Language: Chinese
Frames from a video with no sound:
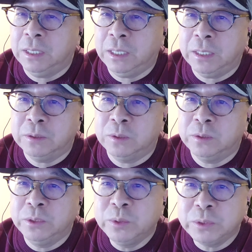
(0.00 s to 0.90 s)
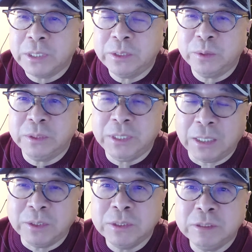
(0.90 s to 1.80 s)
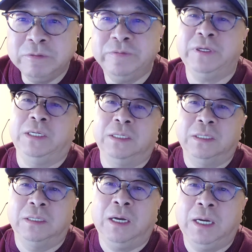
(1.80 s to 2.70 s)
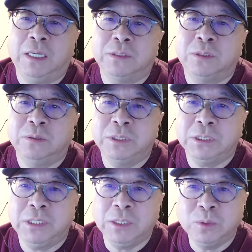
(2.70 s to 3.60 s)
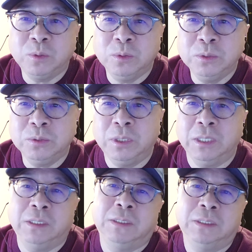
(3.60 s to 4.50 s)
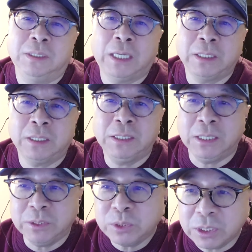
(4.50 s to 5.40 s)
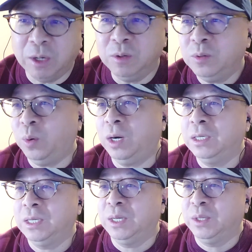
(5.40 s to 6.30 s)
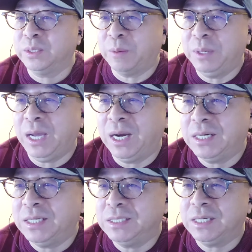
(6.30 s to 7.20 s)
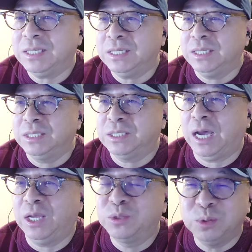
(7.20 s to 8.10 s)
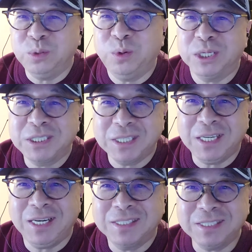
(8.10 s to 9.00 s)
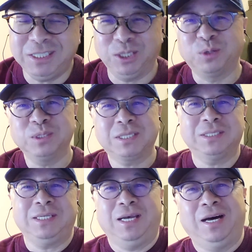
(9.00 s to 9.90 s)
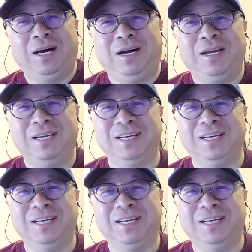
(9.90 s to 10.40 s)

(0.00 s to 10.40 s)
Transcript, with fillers: 啊，利用这种研究经费啊，从事研究工作拿到的研究成果，他们两个人呢，在中国设立了自己的公司啊，